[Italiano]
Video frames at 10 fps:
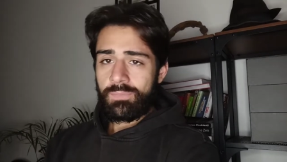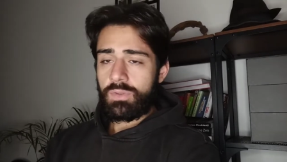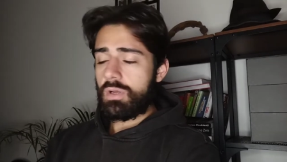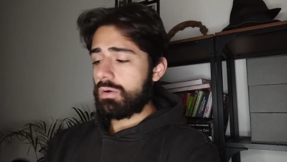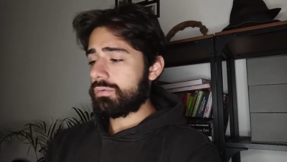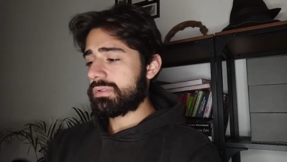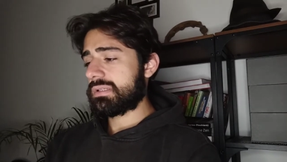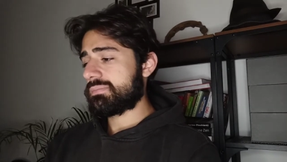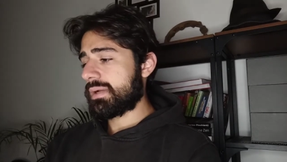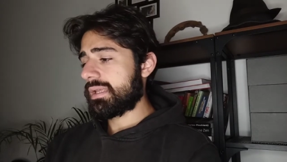No, questo
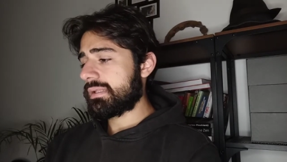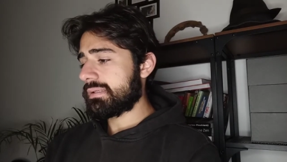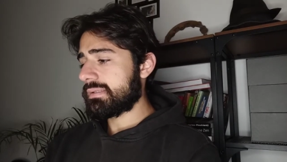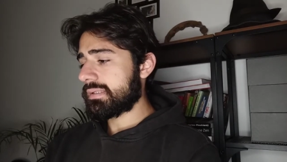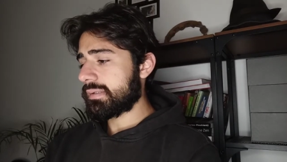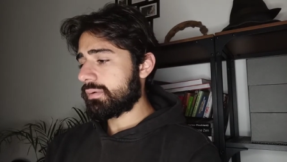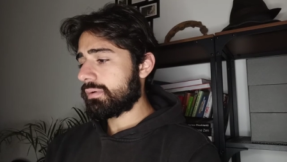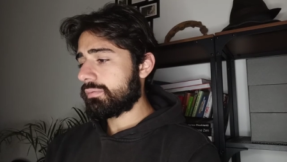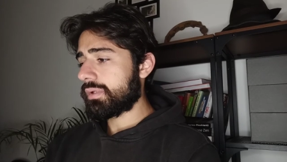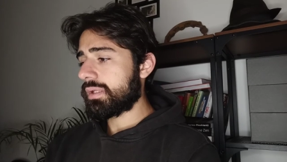è
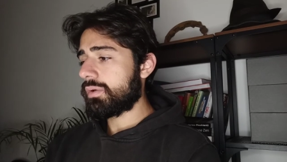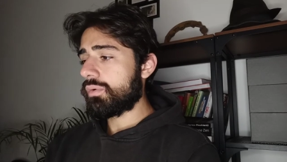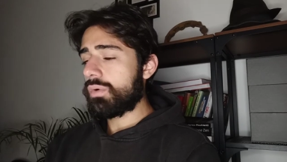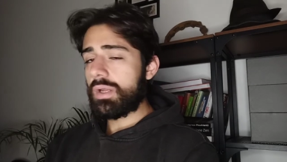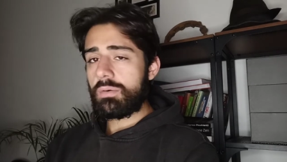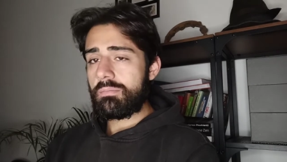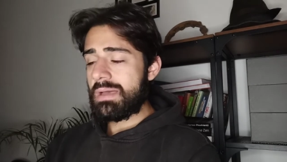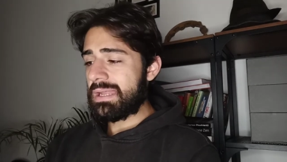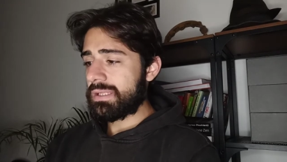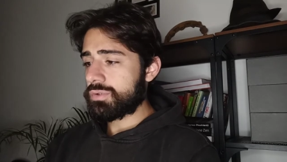sbagliatissimo. Quindi lui non
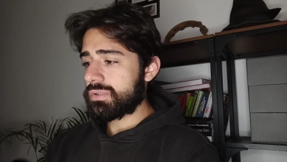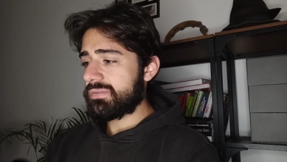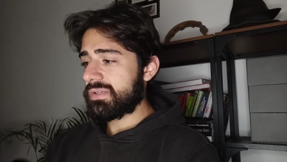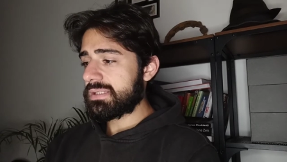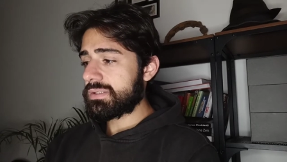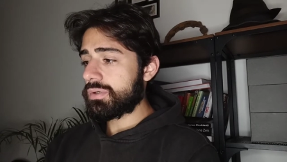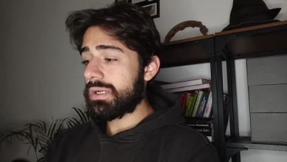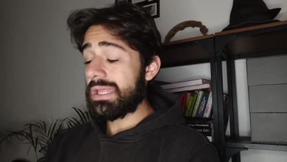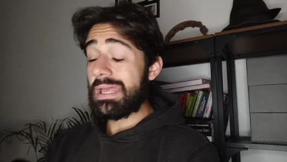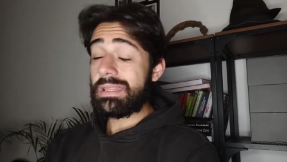merita
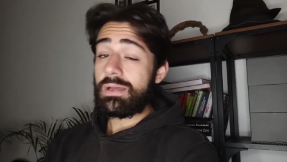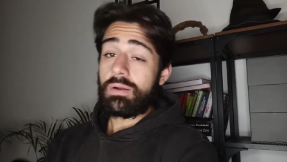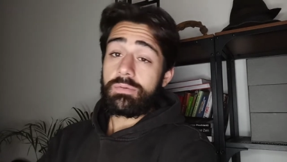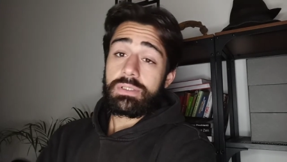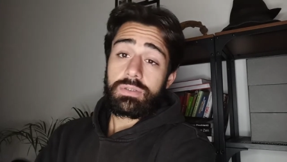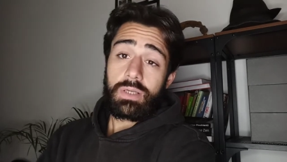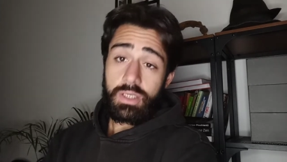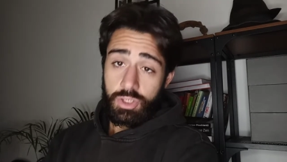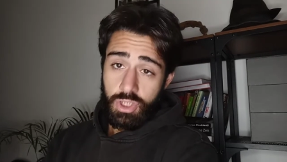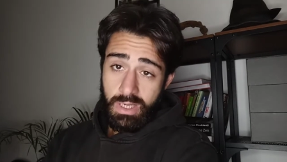giustificazioni ed è una persona
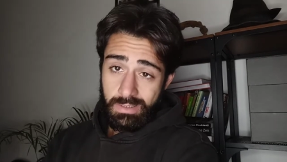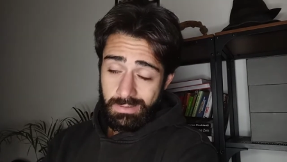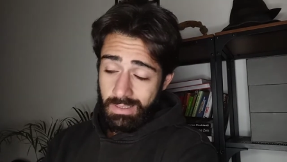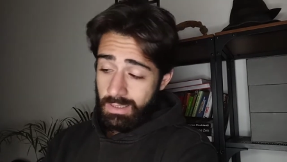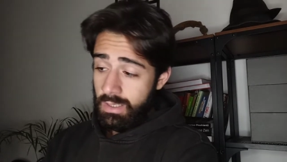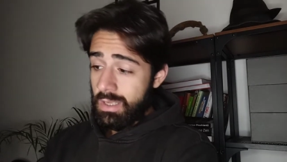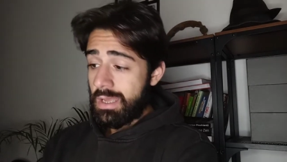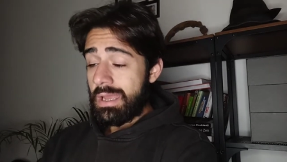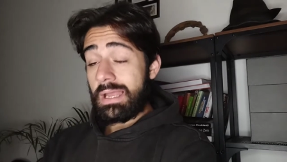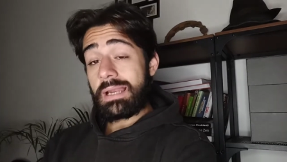incerta
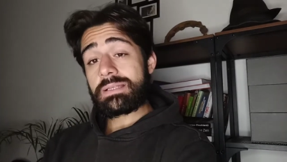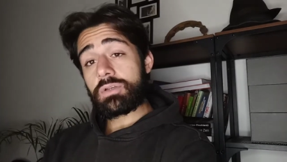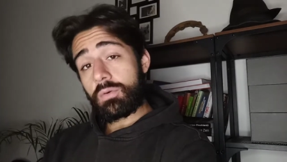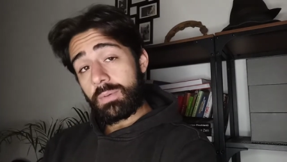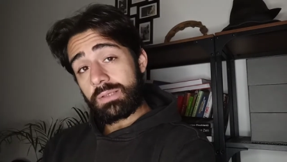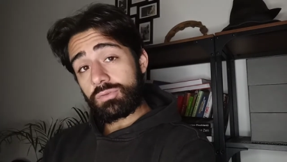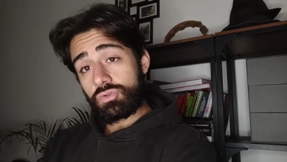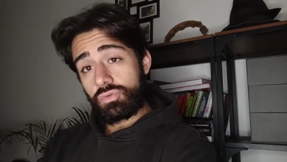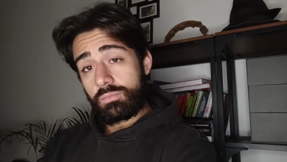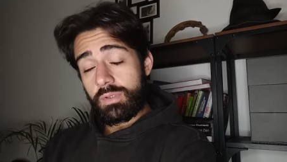e l'hai scoperto
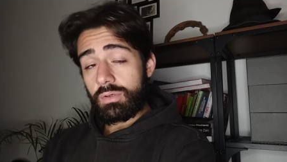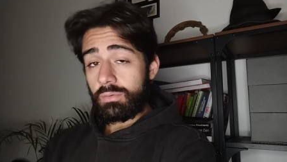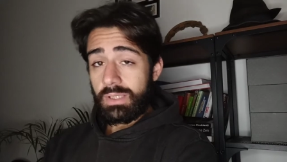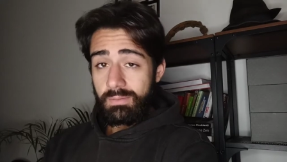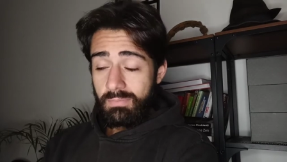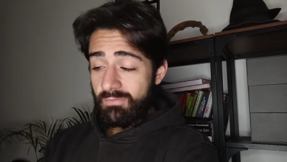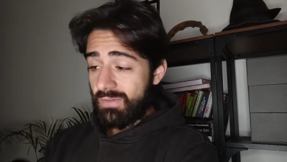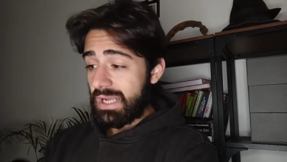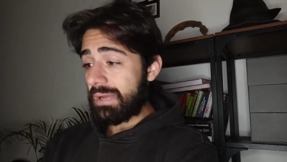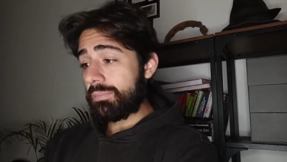subito, quindi ben
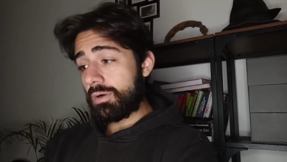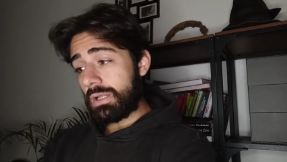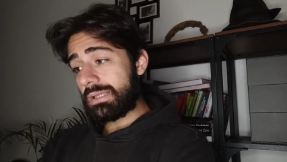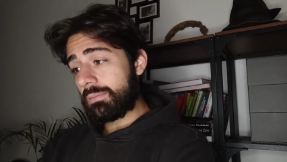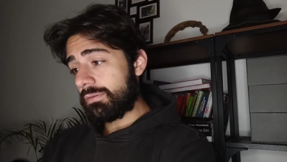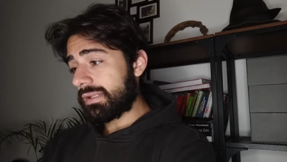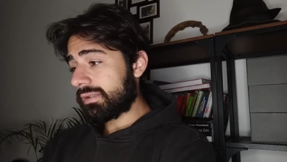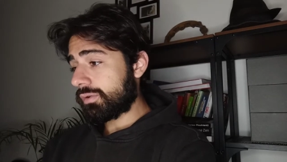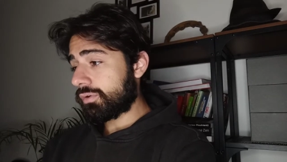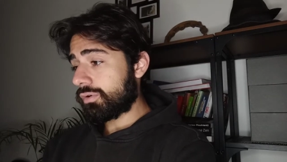venga. Però andiamo
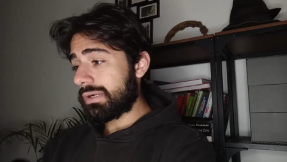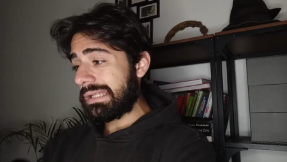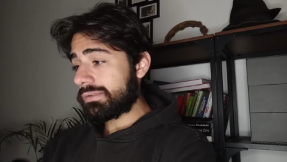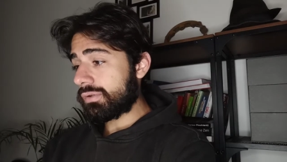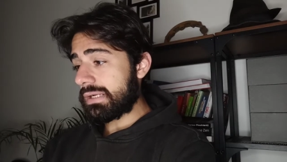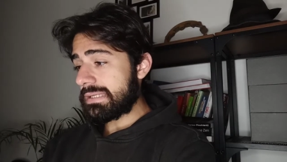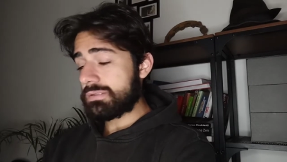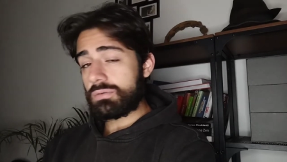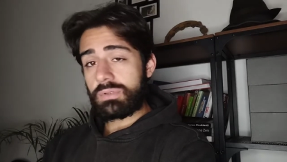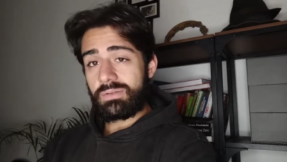avanti, non ho letto il
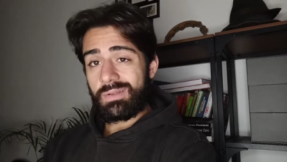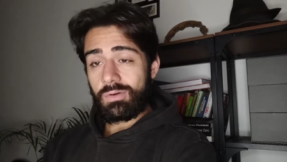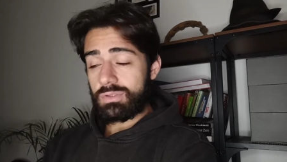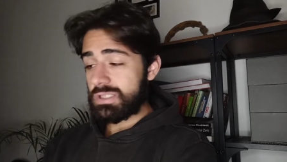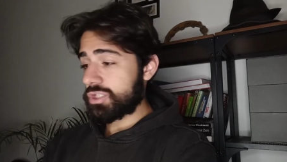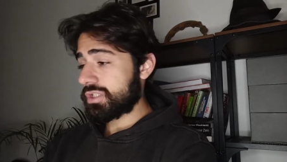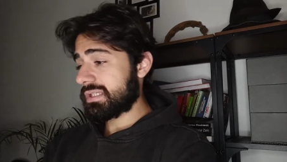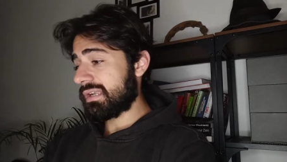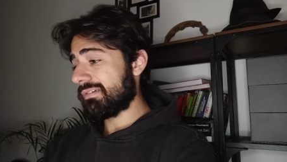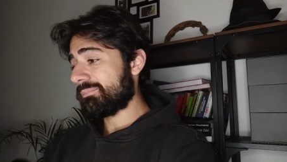resto, quindi vediamo cosa ci
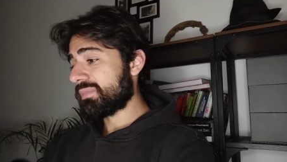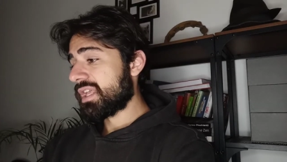scrive.